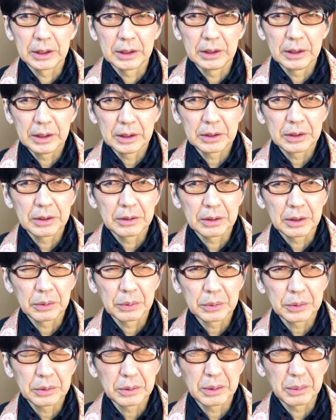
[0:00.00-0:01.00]
んでっていうか
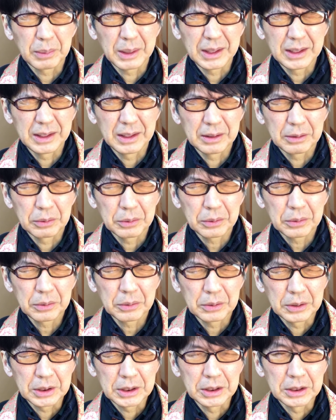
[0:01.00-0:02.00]
ほとんど毎ほと
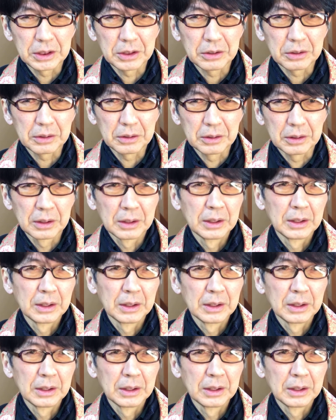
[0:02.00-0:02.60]
んど一日中